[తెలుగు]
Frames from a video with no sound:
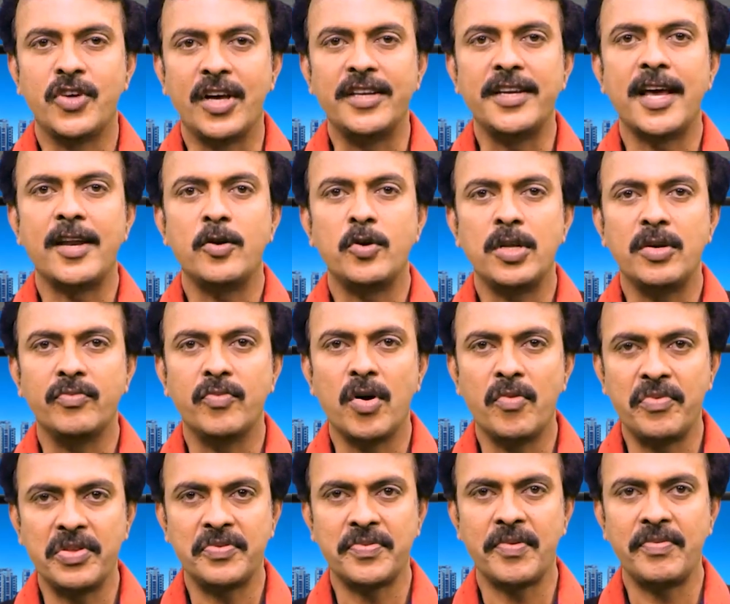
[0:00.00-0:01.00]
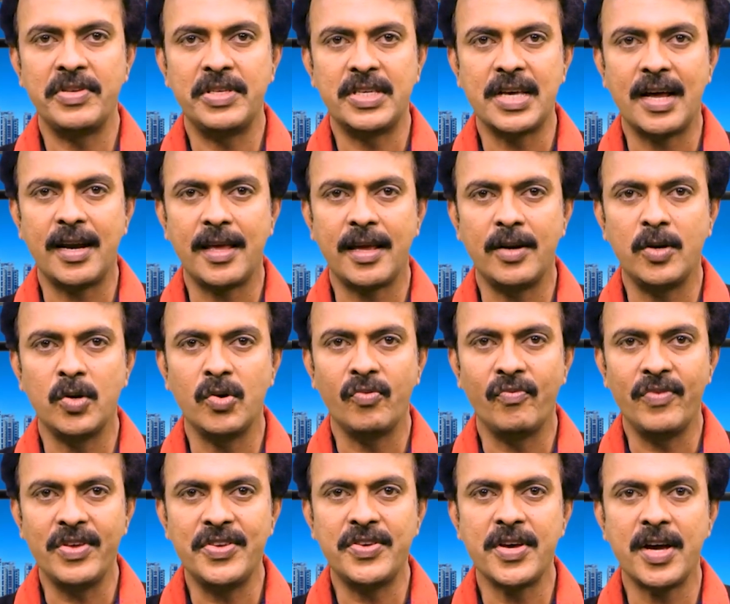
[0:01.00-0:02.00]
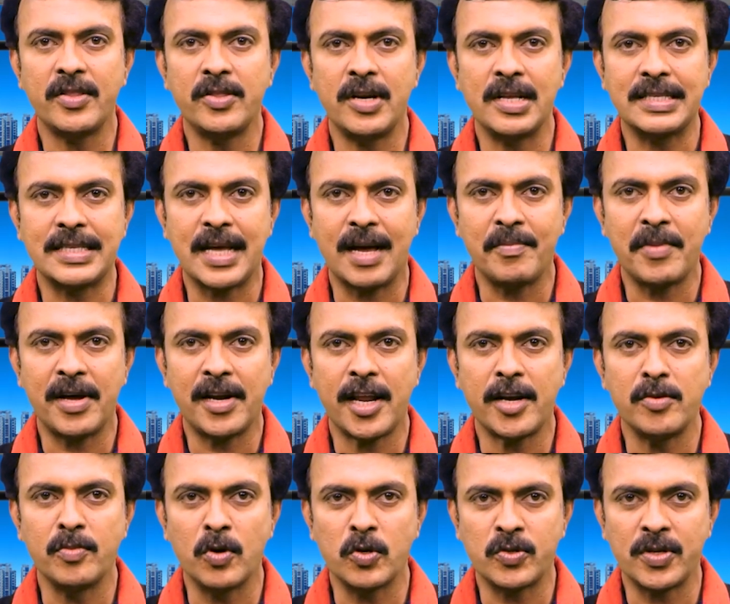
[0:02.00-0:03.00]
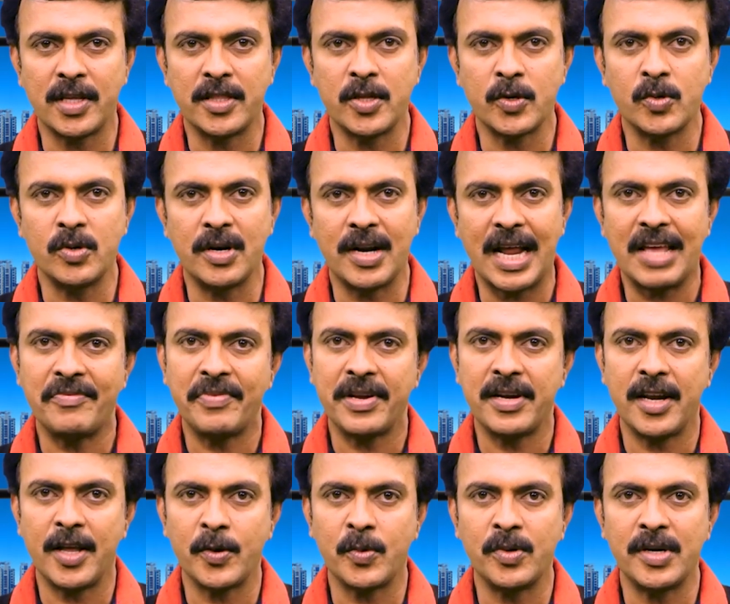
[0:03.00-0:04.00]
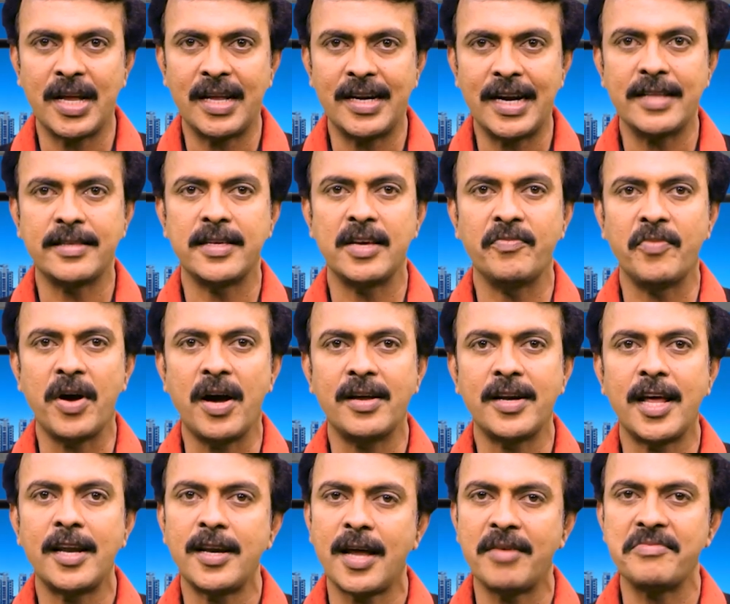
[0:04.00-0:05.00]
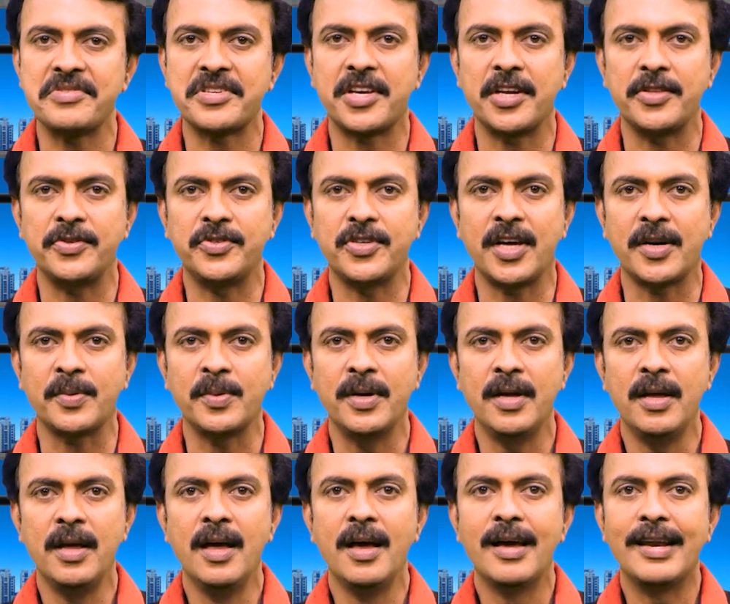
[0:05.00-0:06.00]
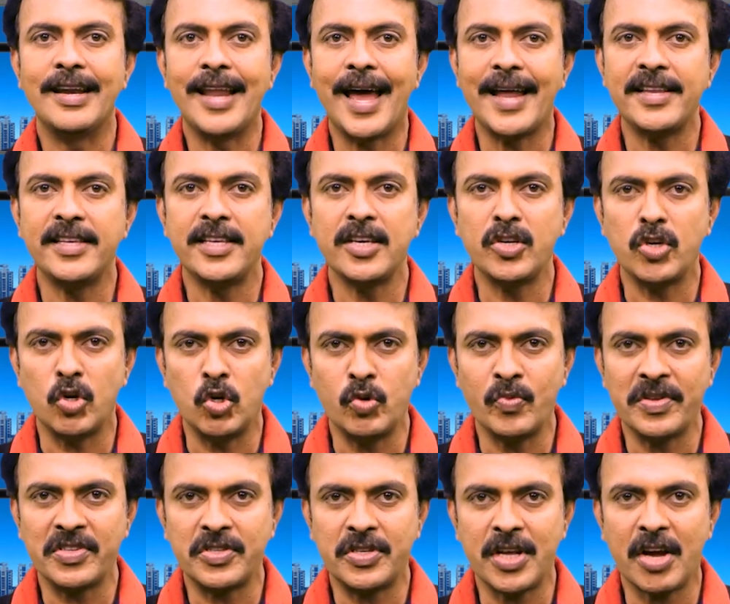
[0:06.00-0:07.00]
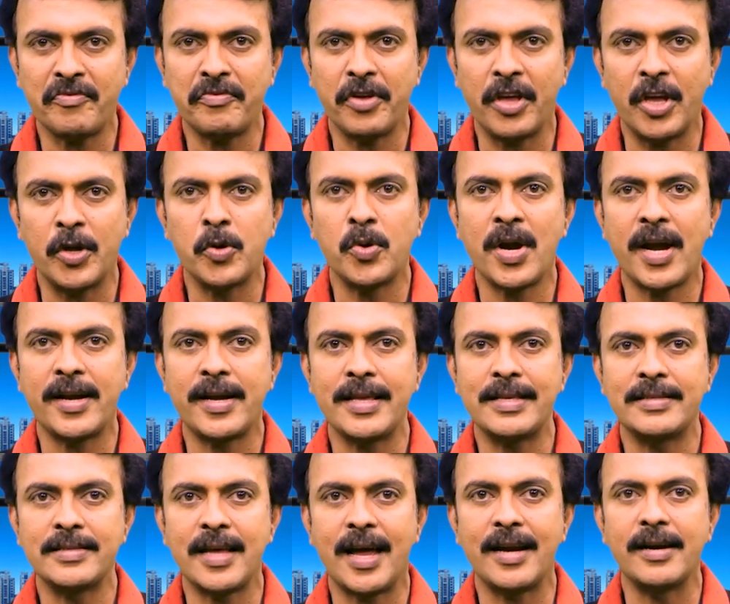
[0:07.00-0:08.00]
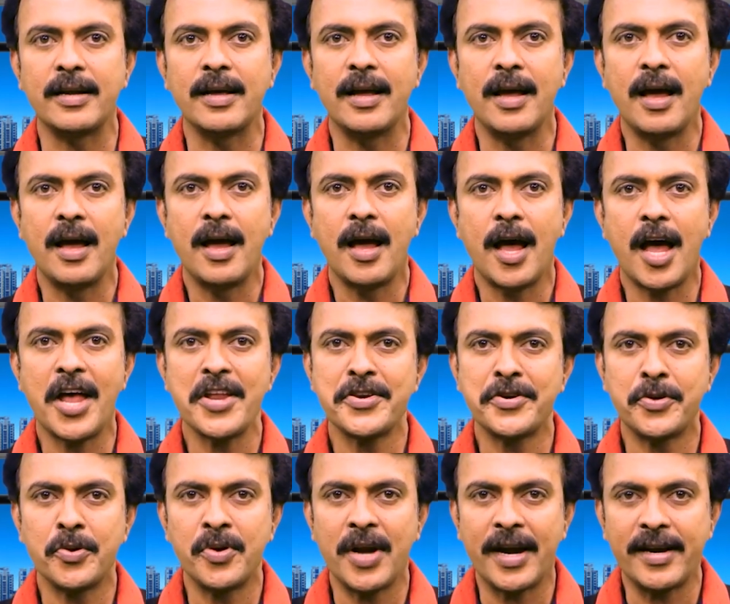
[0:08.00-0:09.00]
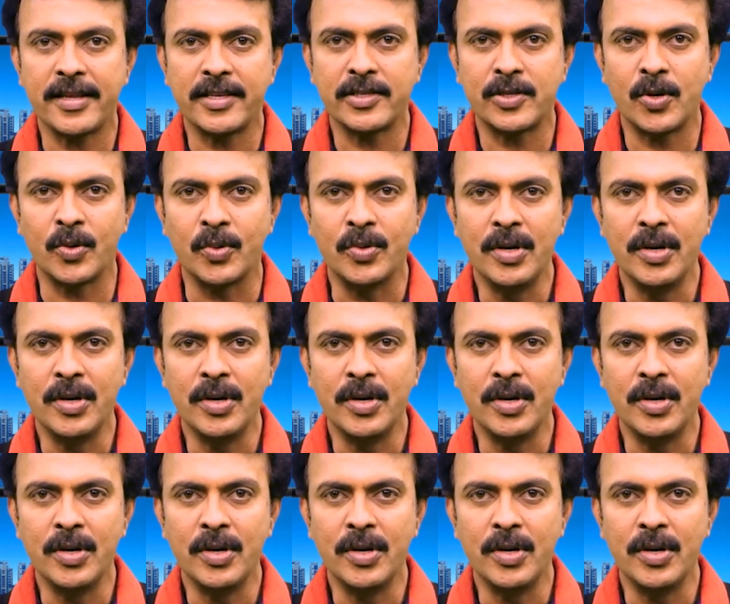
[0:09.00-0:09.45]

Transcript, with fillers: చైనాలోని ఓ విశ్వవిద్యాలయంలో విద్యార్థుల సామాన్లను మోసేందుకు డ్రైవర్ లేకుండా నడిచే వాహనాలను ఆవిష్కరించారు నాన్జింగ్ యూనివర్సిటీ ఆఫ్ ఏరోనాటిక్స్ అండ్ ఆస్ట్రోనాటిక్స్లో